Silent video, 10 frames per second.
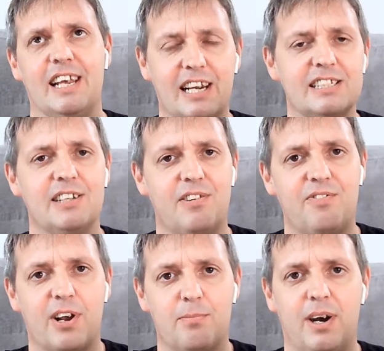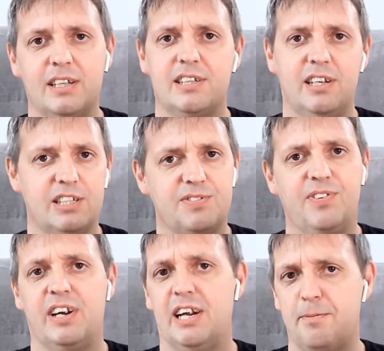разного формата
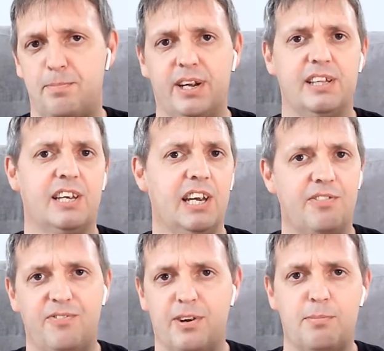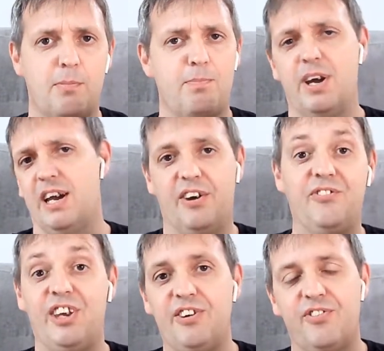SVG, PNG, WBP,
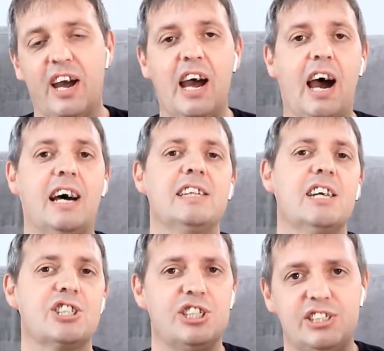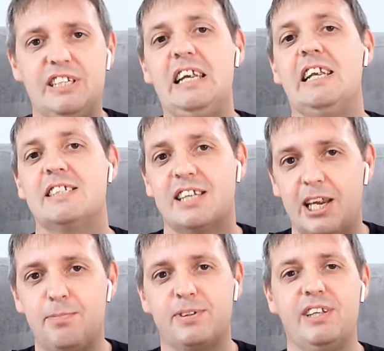AVIF, а также стили,
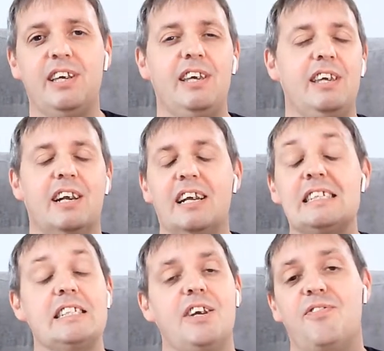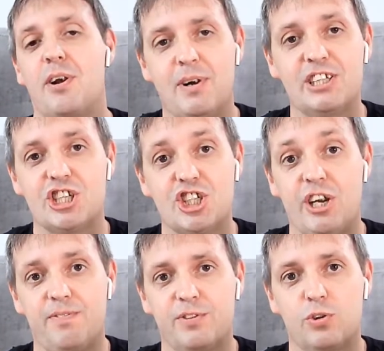скрипты и разные форматы
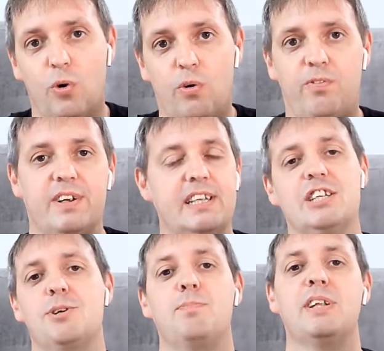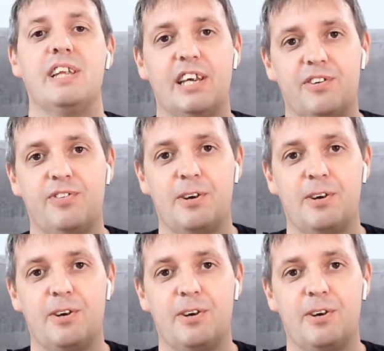шрифтов, а также PDF.